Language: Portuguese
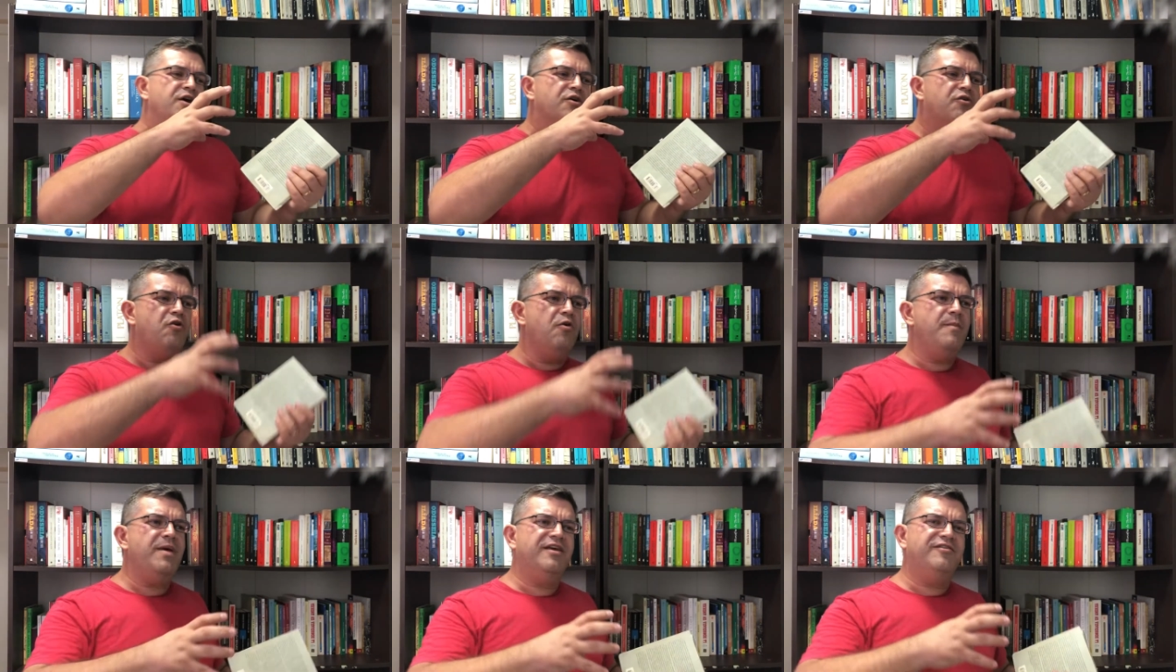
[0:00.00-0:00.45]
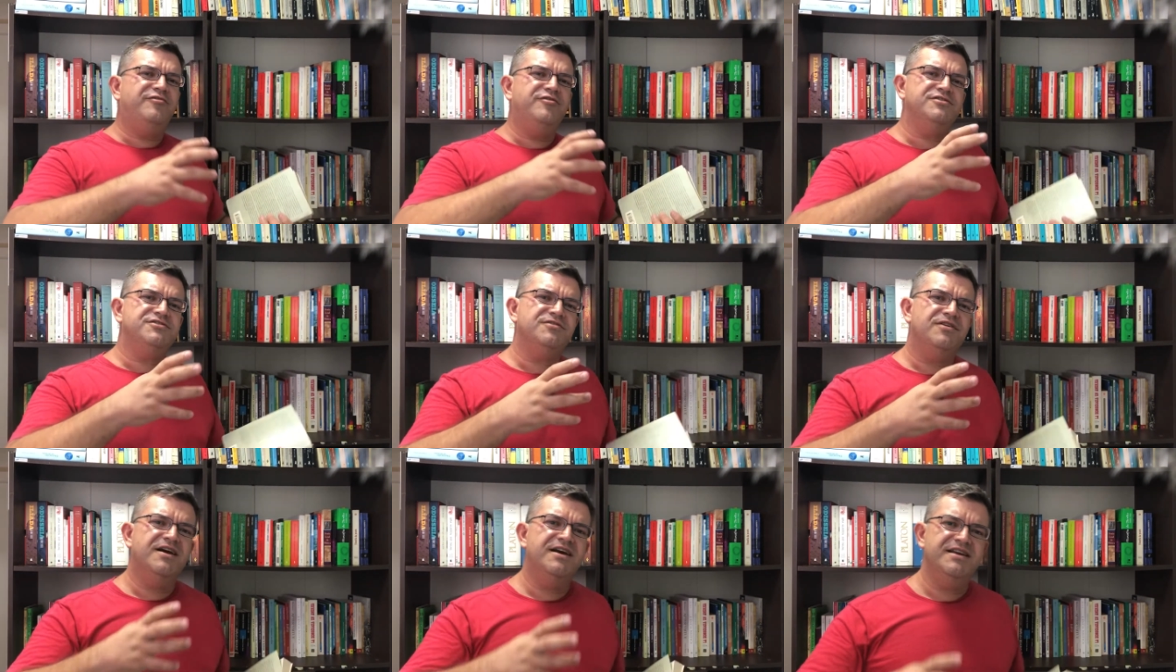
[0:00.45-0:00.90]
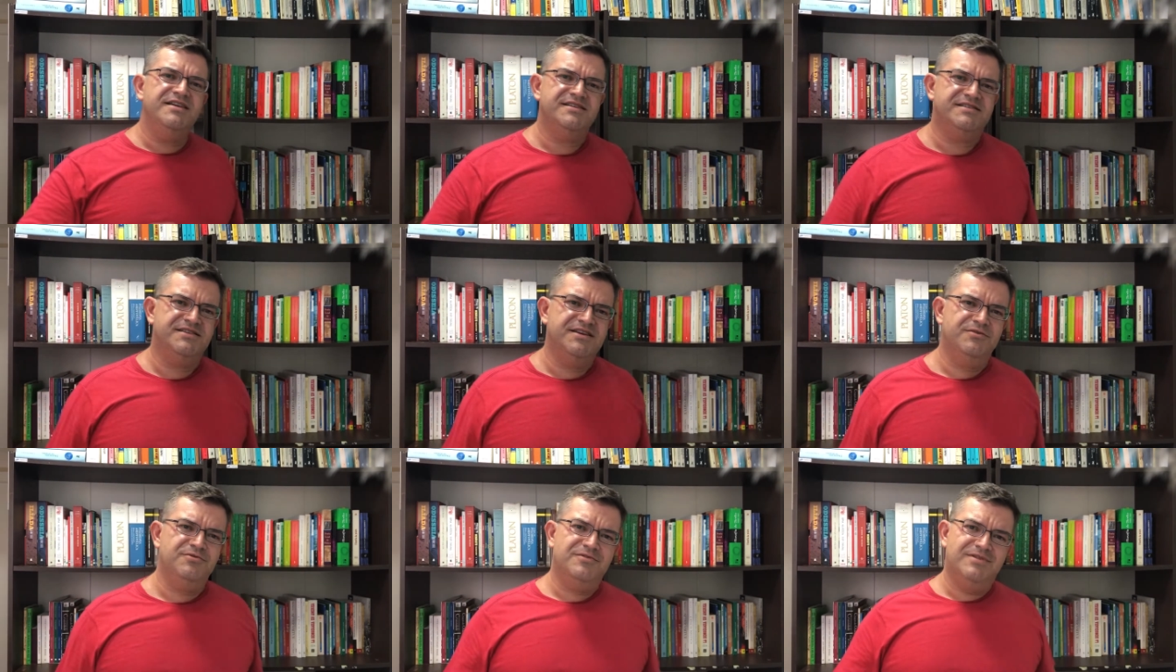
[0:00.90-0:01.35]
como ela foi se
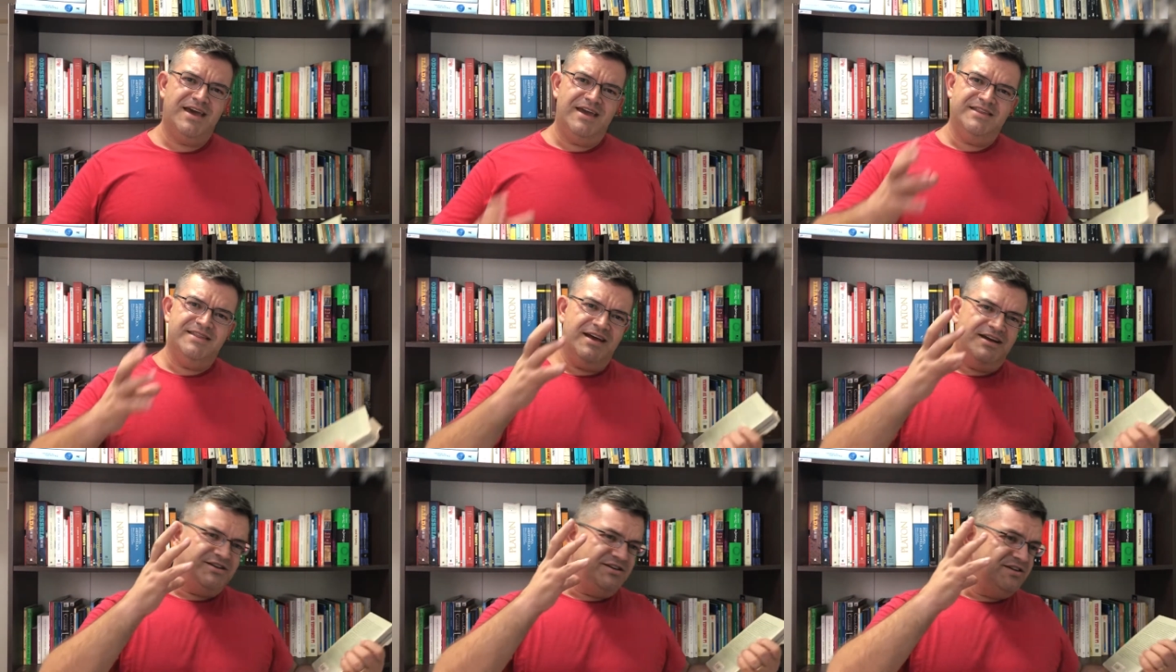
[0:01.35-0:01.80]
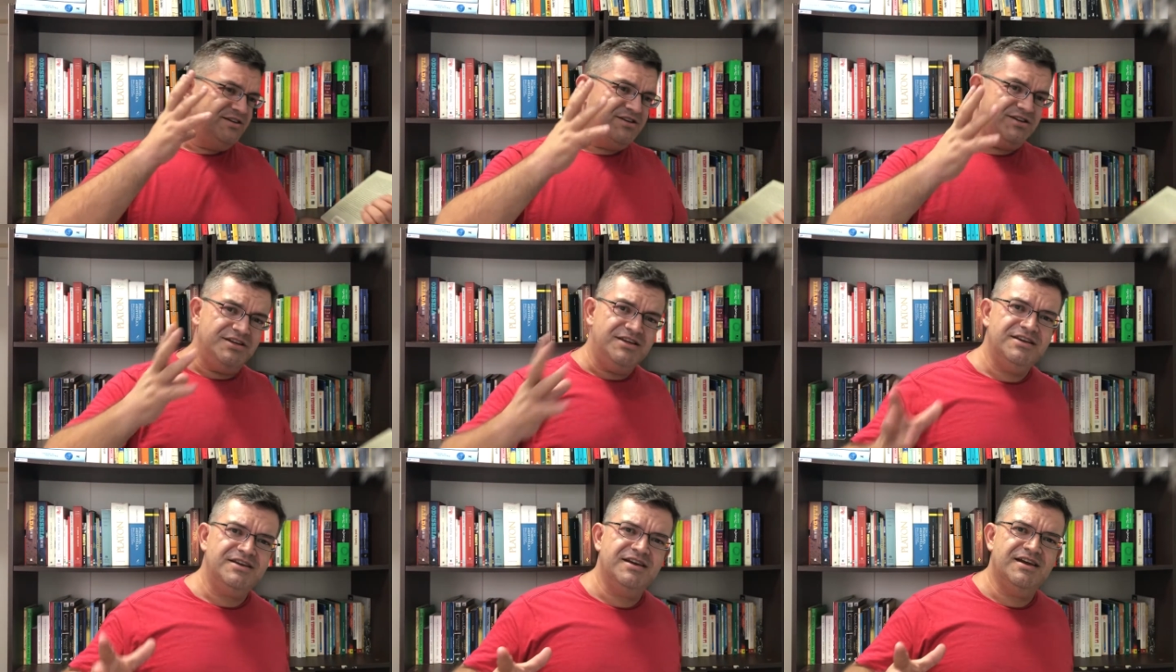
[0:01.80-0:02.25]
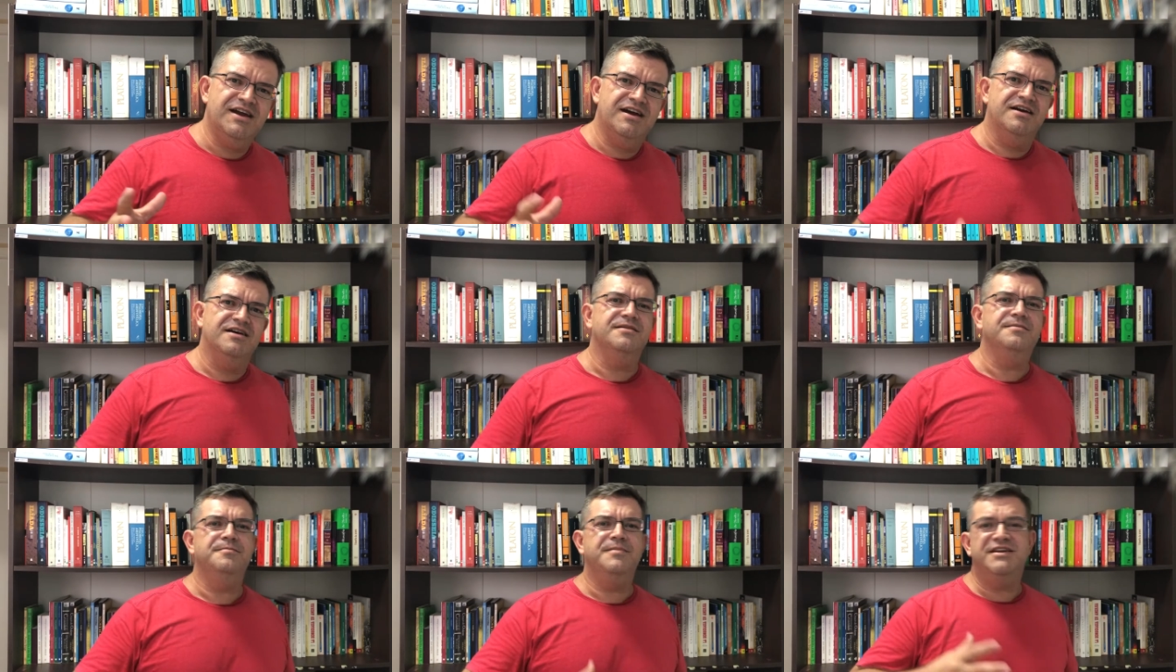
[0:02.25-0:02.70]
organizando na Idade
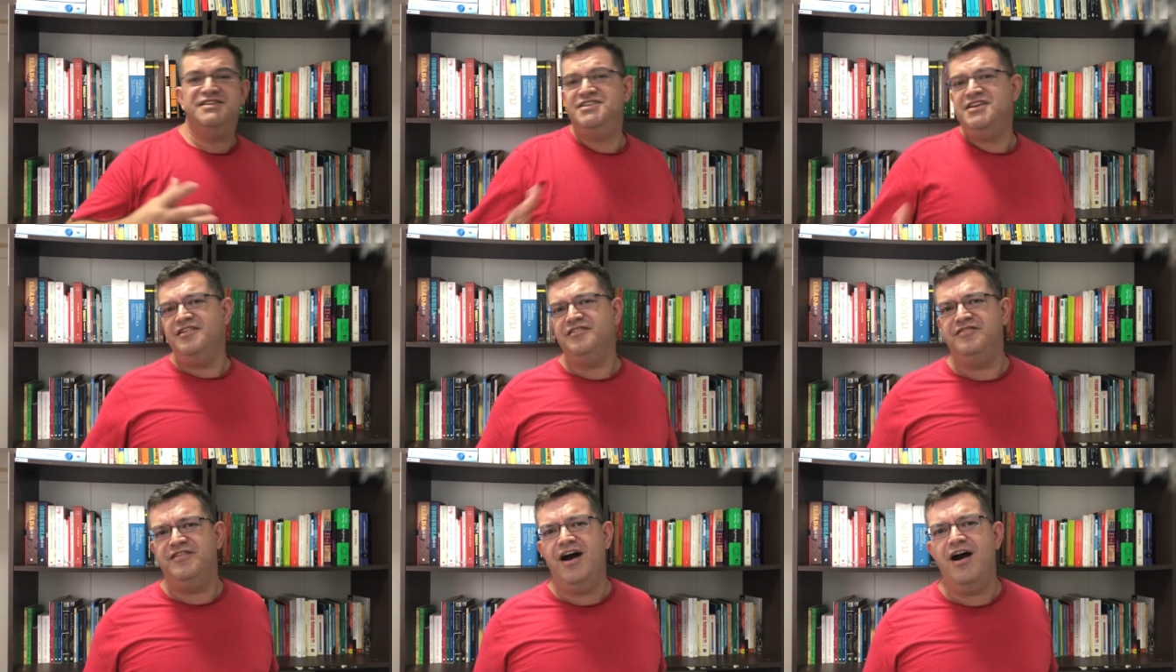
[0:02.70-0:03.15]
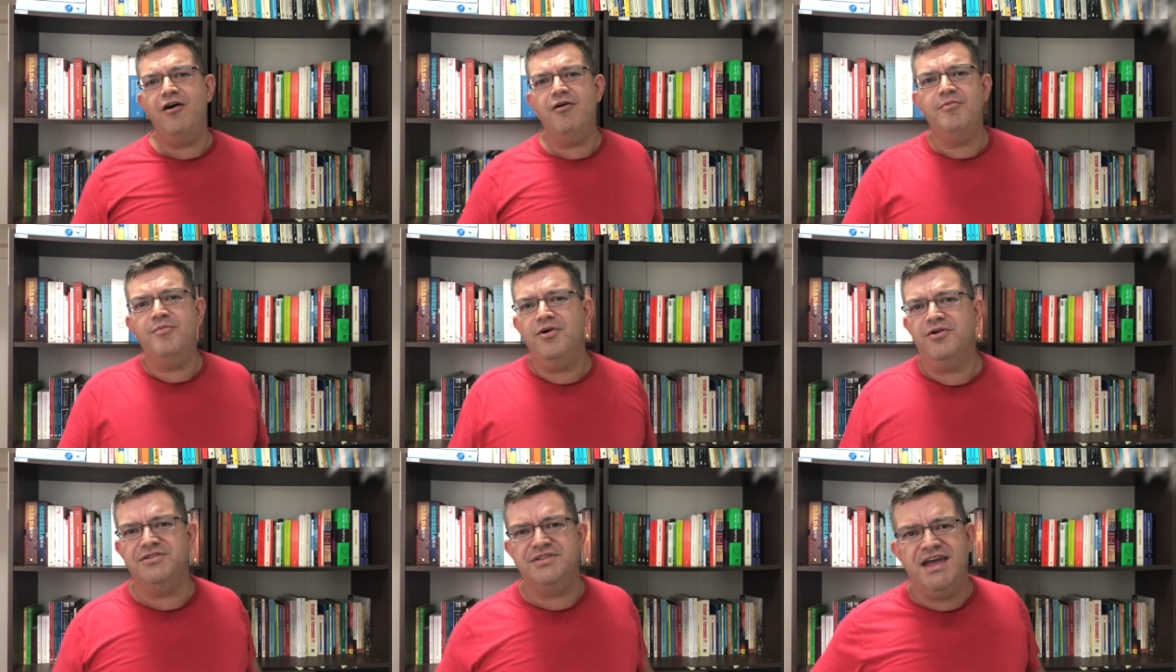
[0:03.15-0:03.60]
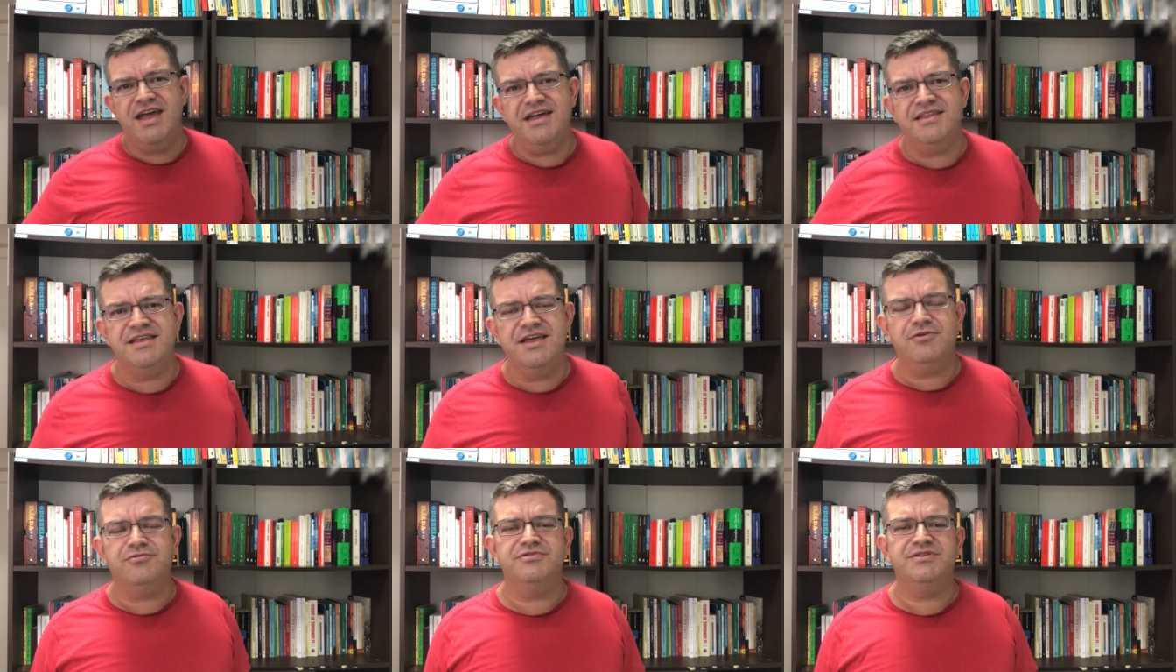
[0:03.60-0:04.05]
Antiga, medieval,
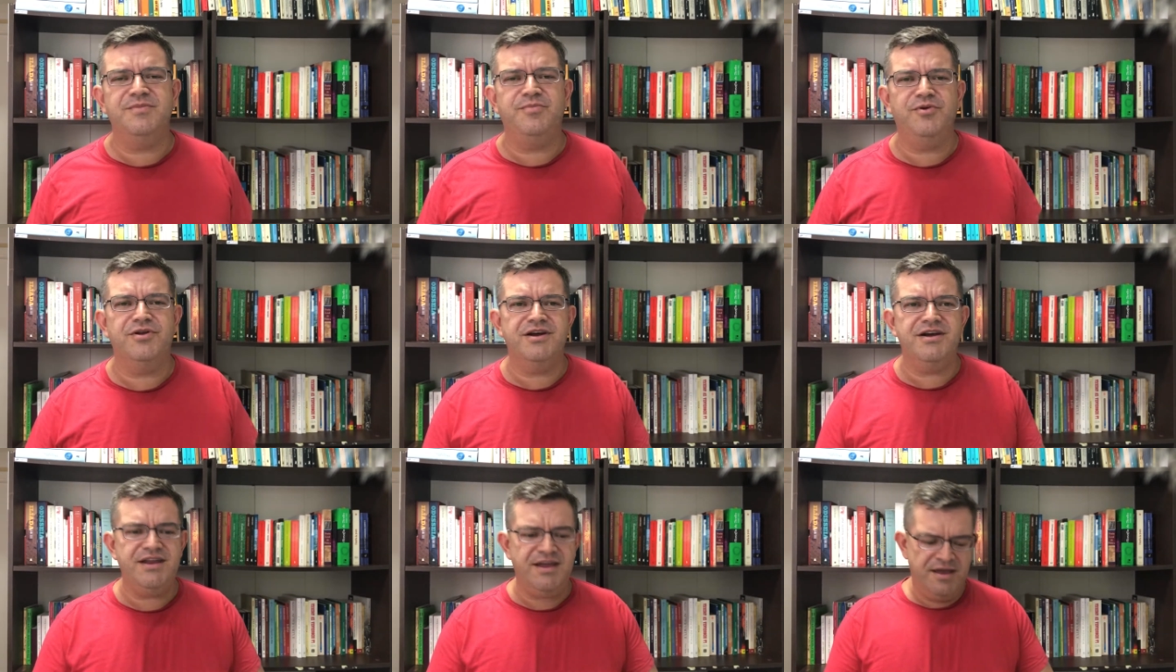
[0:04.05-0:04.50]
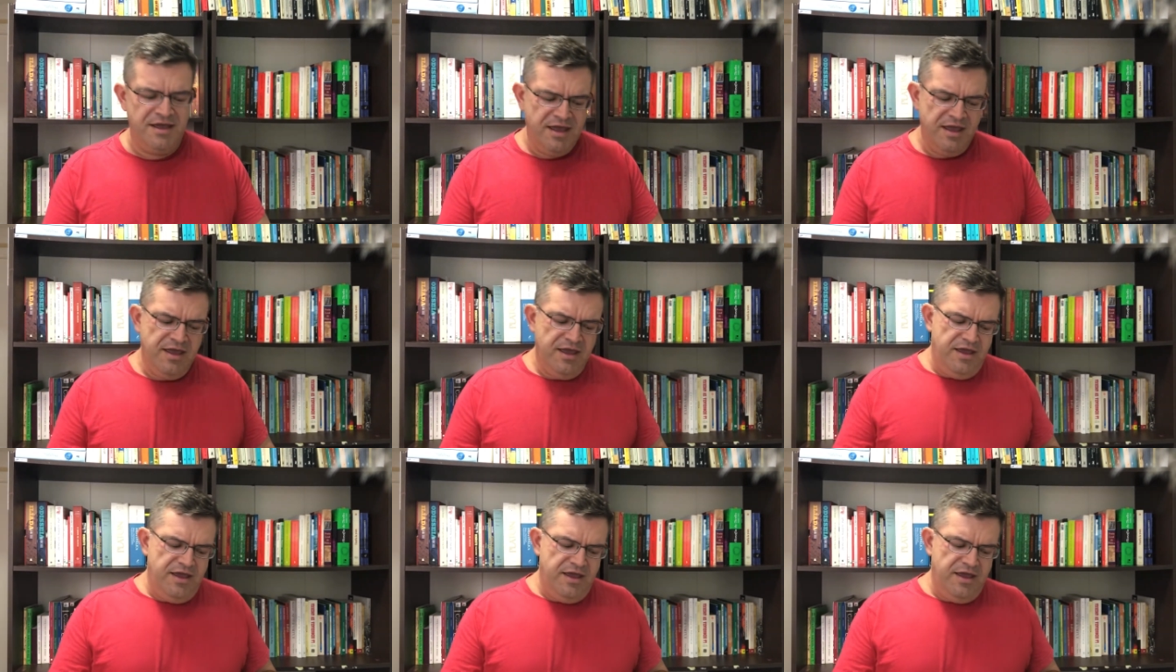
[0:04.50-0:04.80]
moderna e contemporânea,